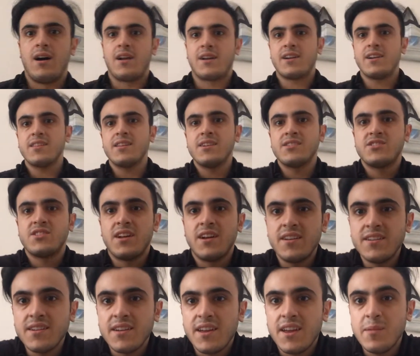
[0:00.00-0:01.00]

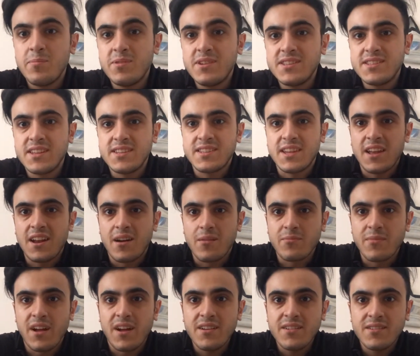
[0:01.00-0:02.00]
Arkadaşlar hepinize
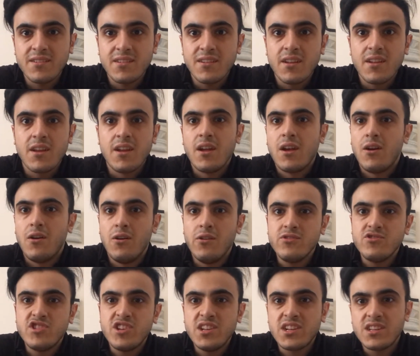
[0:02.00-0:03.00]
selamlar.
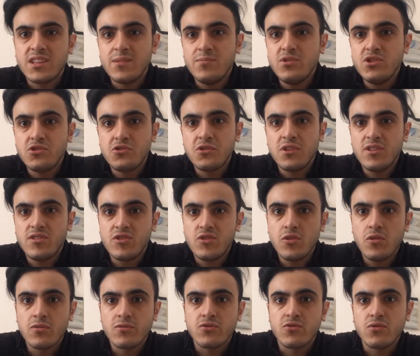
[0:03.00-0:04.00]
Öncelikle bir süredir
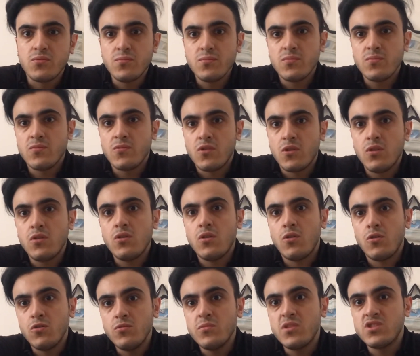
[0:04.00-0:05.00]
yoktum. O
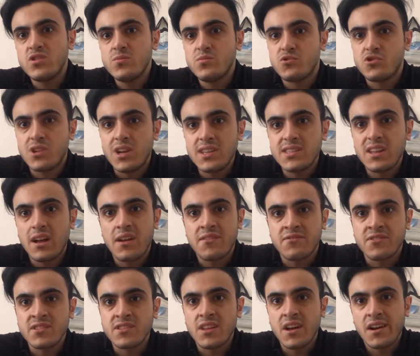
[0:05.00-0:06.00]
olmadığım süre
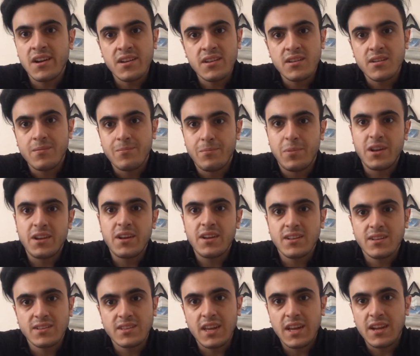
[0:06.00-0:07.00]
zarfında
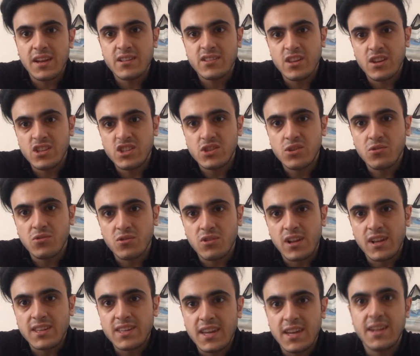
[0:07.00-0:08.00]
bana gerek destek
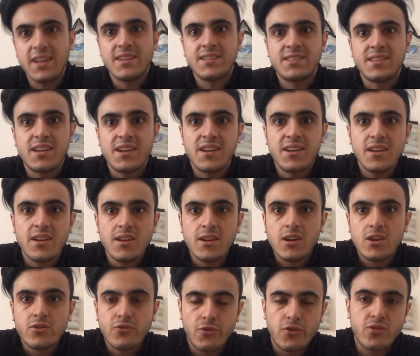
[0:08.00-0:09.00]
olan gerekse
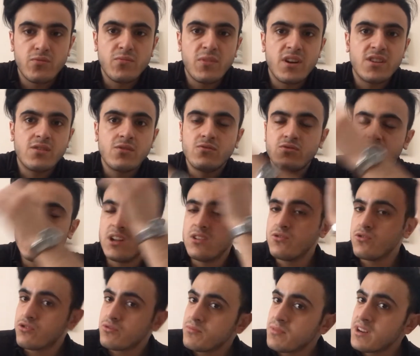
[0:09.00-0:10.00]
yorumlarda güzel
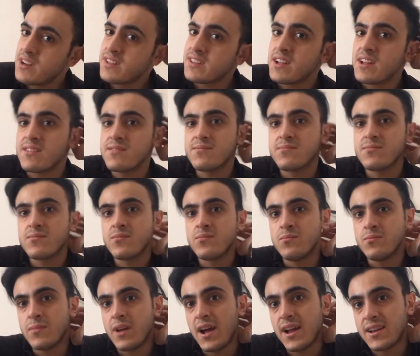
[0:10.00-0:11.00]
yorumlar atan
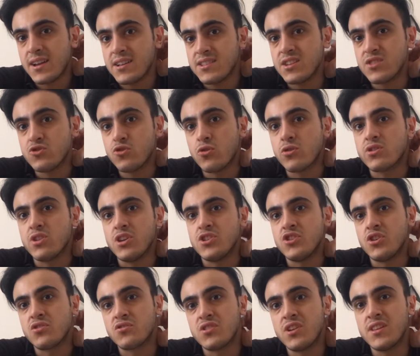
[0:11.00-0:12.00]
herkese çok
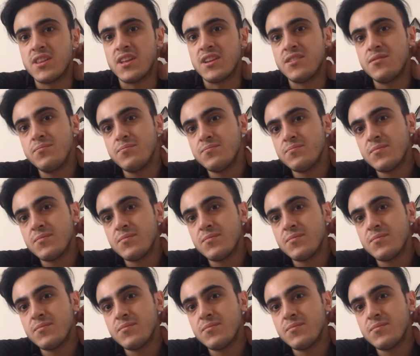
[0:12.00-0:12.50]
teşekkür ederim.